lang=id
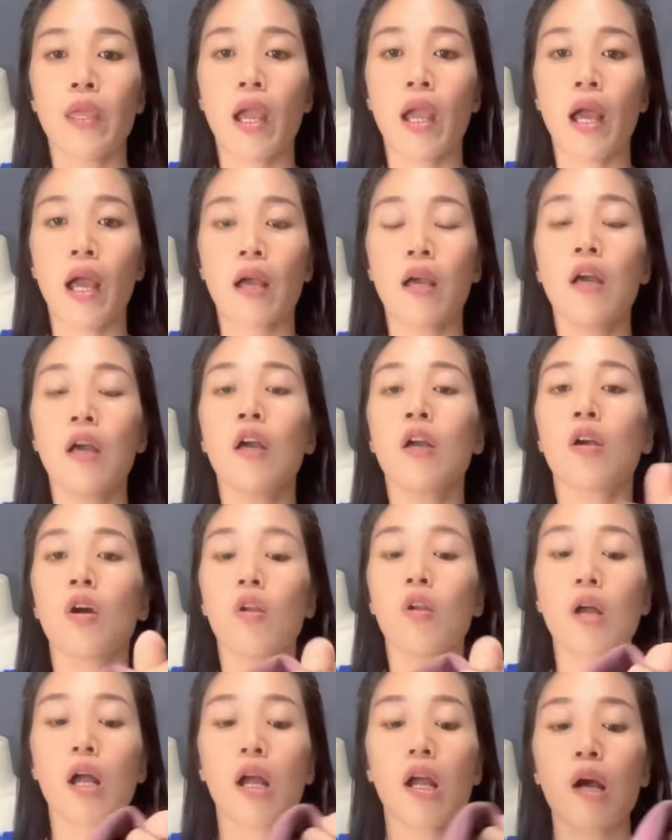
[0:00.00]
ya.
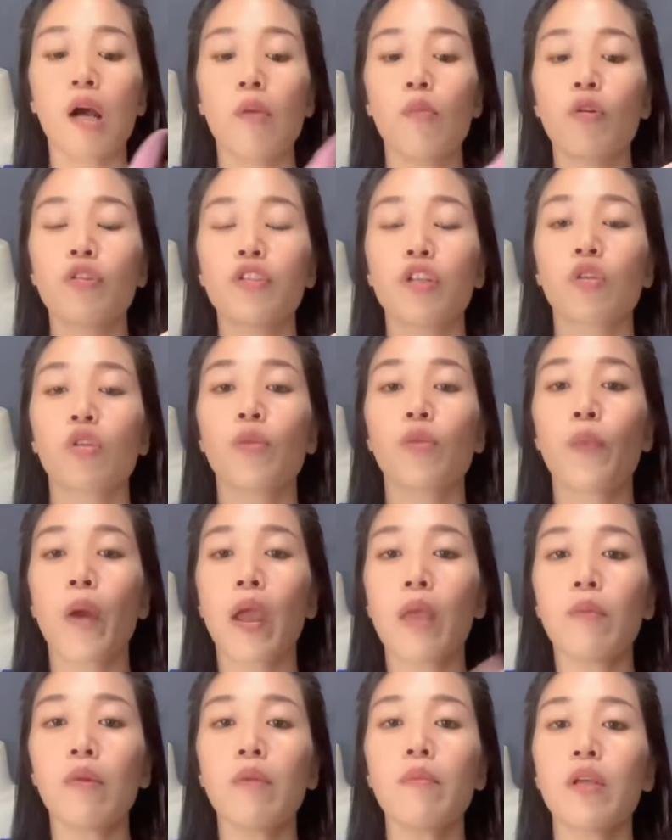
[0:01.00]
Kalau kakak mau cetak
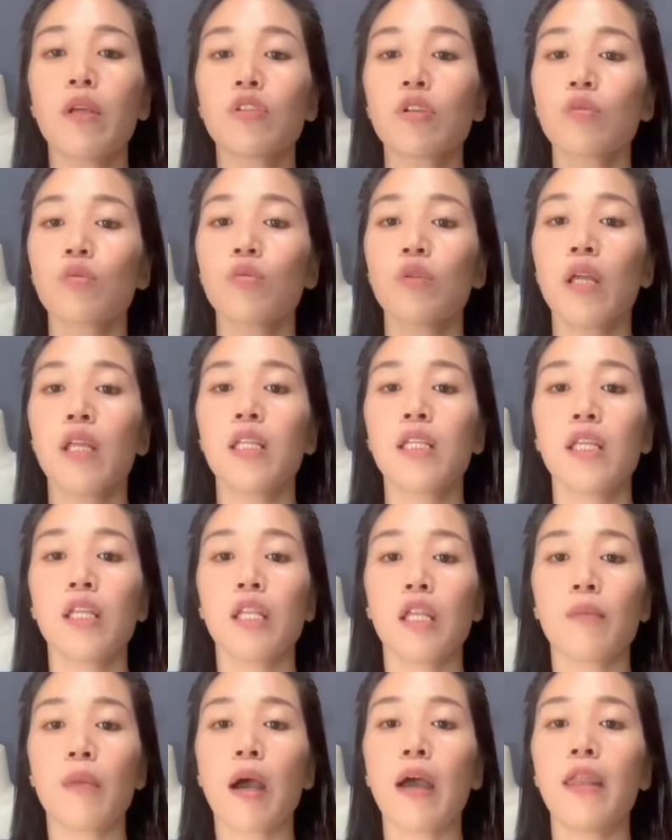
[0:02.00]
payment besok sudah
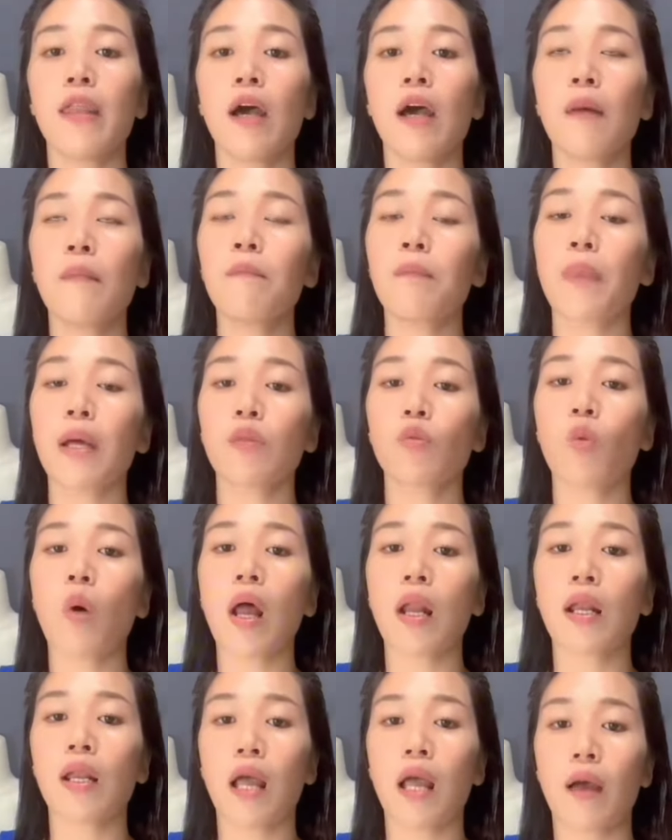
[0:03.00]
dikirim. Ada empat
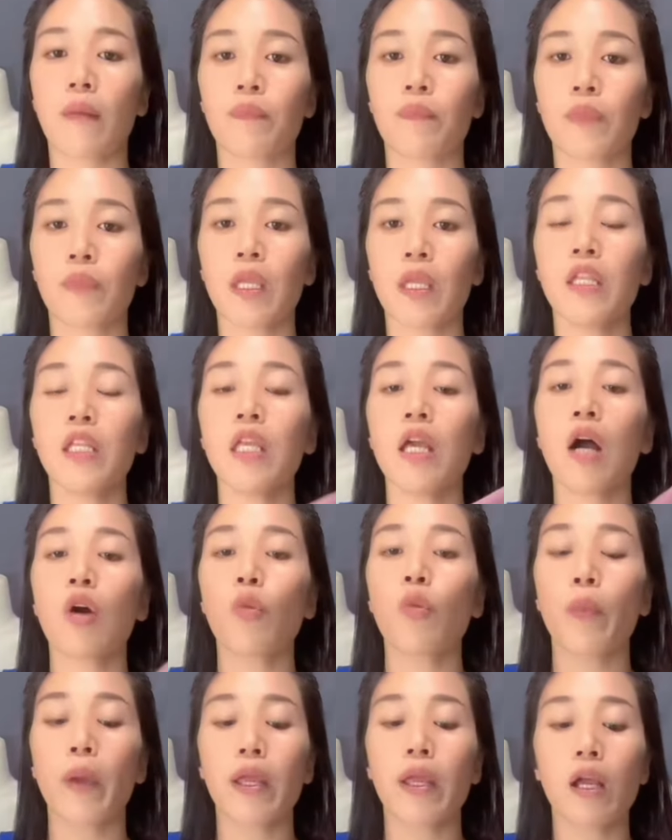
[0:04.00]
warna. Ini yang
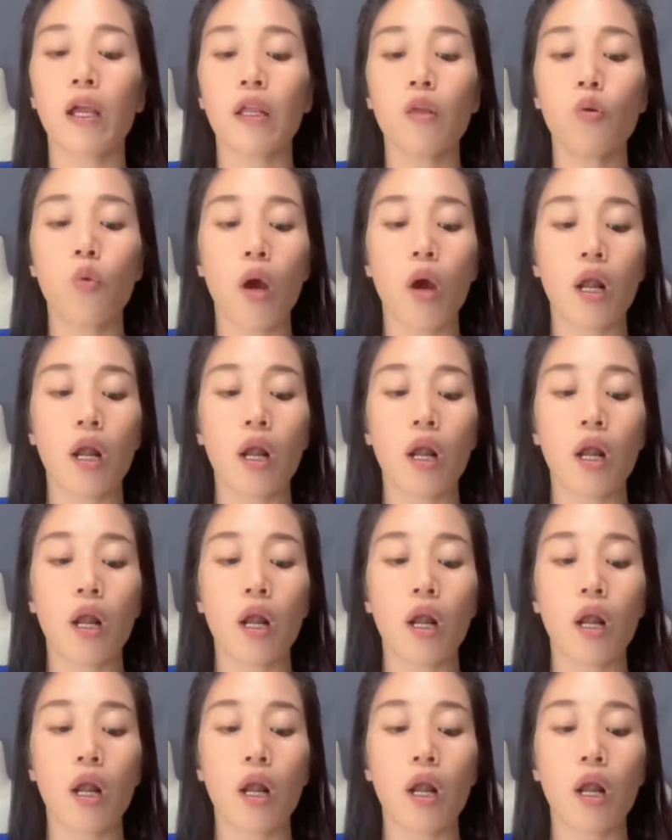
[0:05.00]
aku pegang ini